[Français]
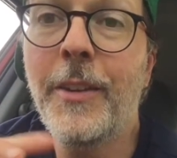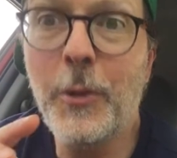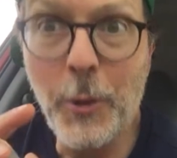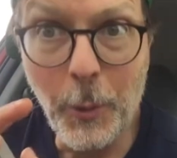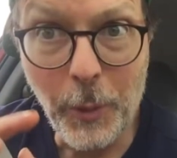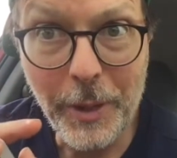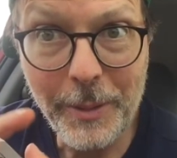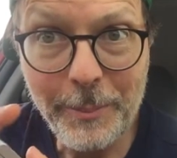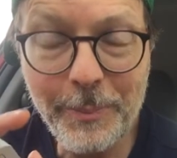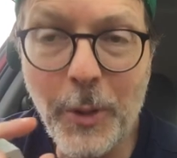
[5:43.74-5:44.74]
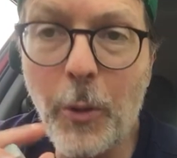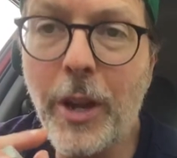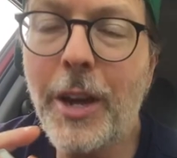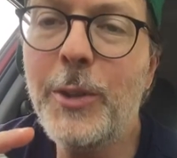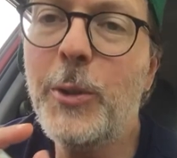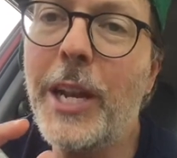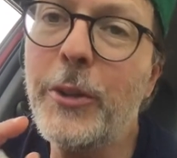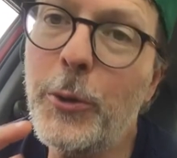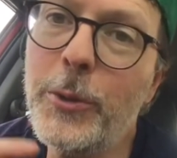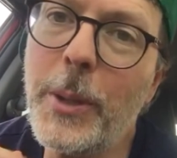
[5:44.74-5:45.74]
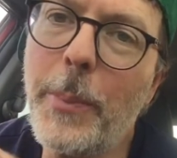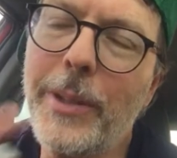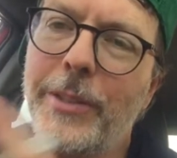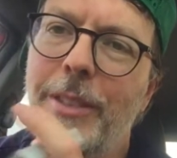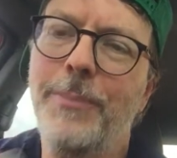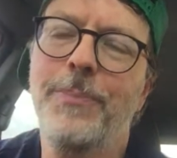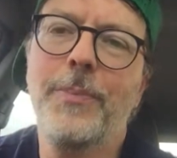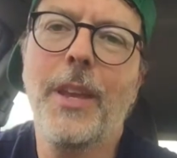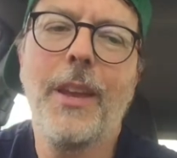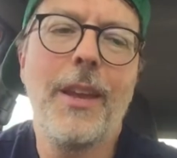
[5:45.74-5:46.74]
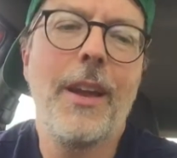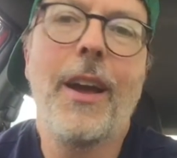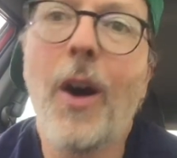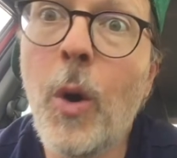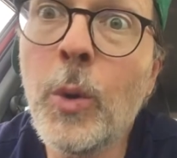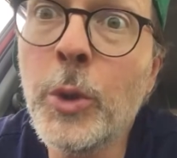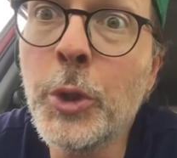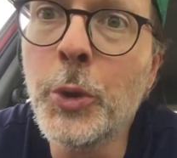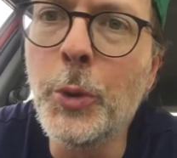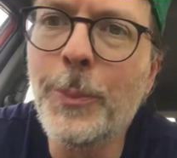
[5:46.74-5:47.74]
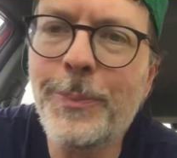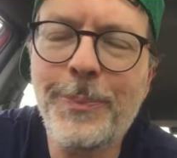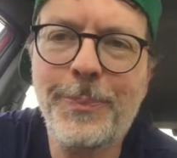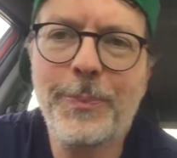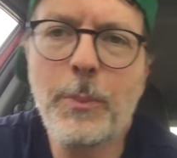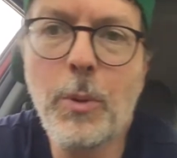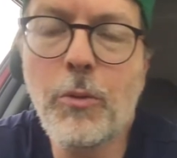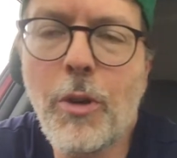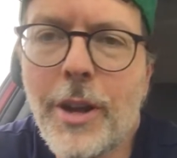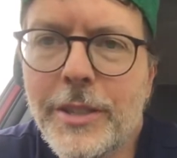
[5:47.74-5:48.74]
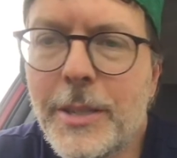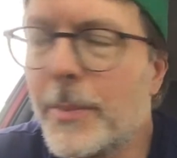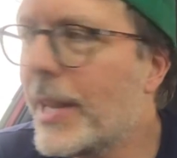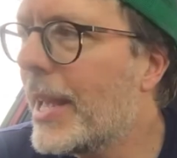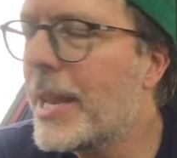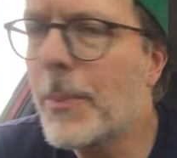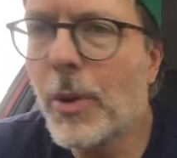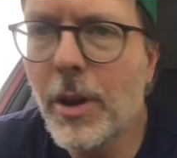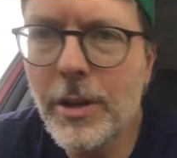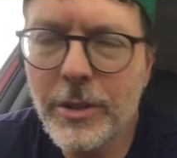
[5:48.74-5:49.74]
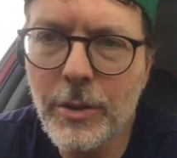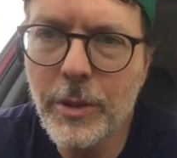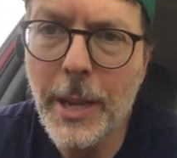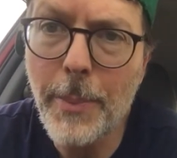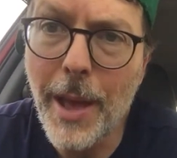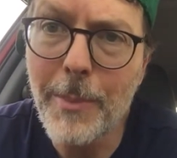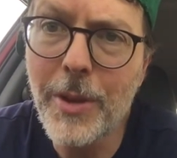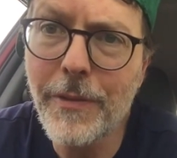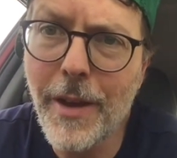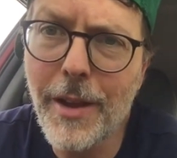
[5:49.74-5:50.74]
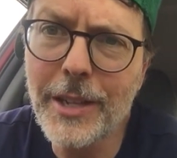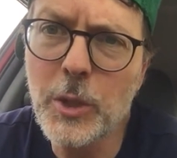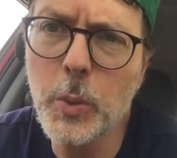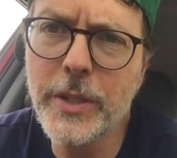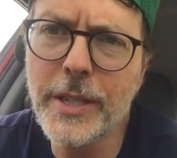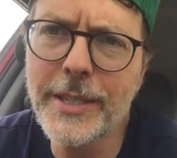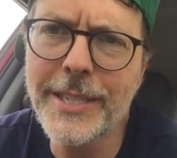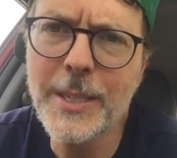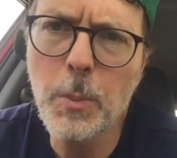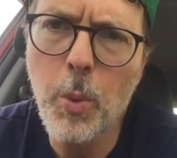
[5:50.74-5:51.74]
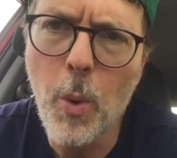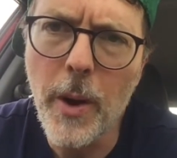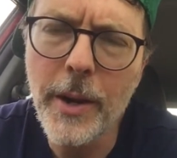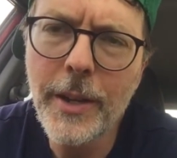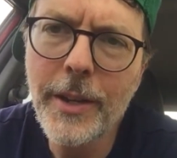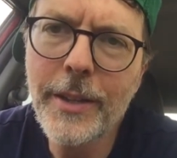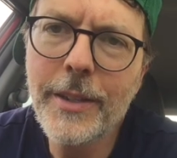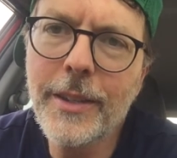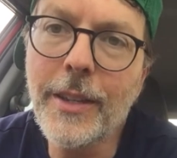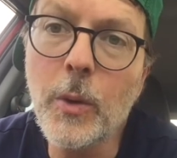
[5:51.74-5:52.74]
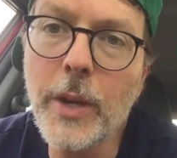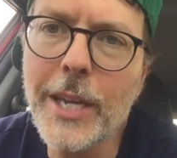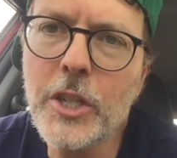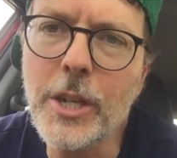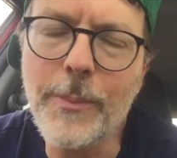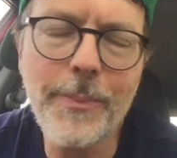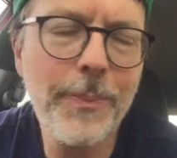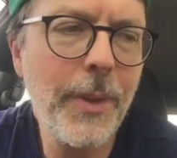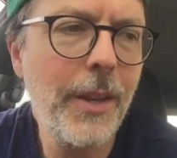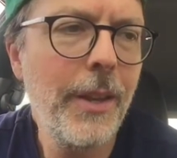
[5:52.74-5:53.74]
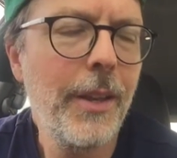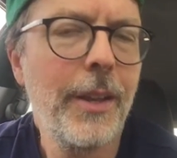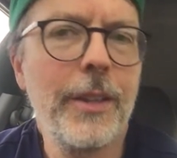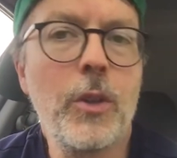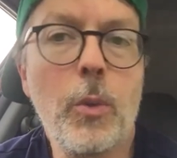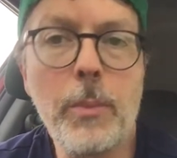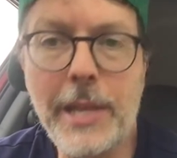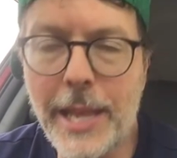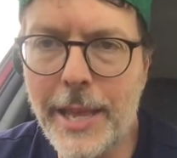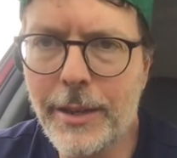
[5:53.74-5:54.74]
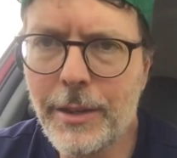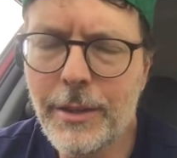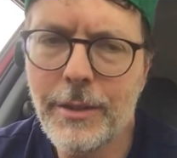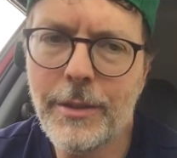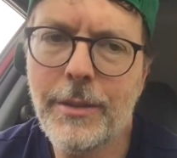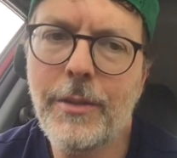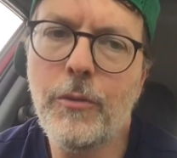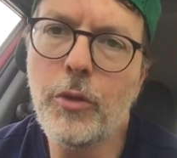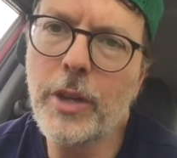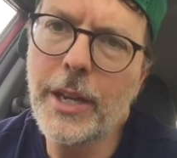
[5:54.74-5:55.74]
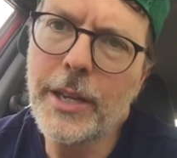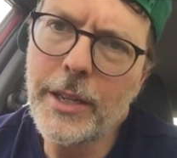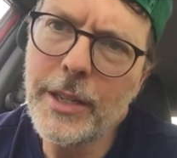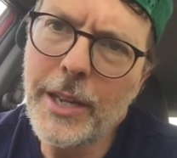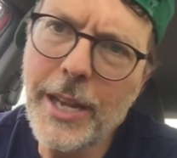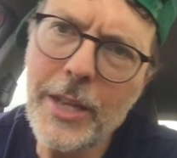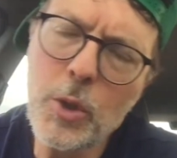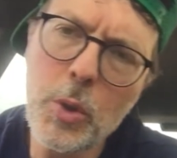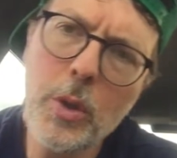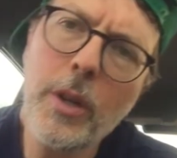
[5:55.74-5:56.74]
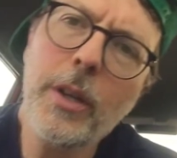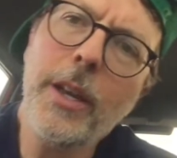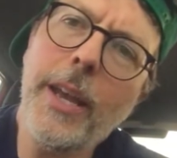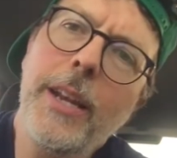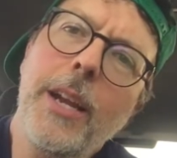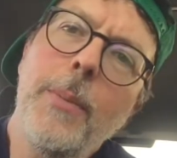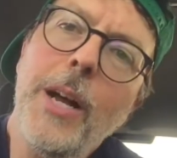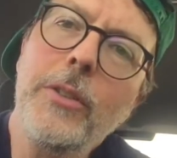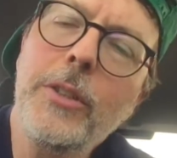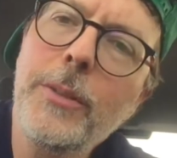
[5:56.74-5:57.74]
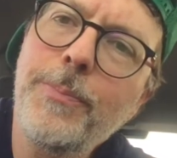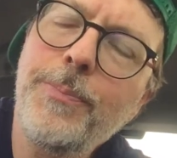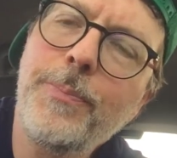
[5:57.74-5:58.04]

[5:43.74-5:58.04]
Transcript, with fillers: Donc, on est rendu à la deuxième partie. On joue pour voir si Mylène et Paul sont capables de faire les 70 points qui ont gagé. Donc, Mylène, vu qu'elle a gagné la gageure, elle commence.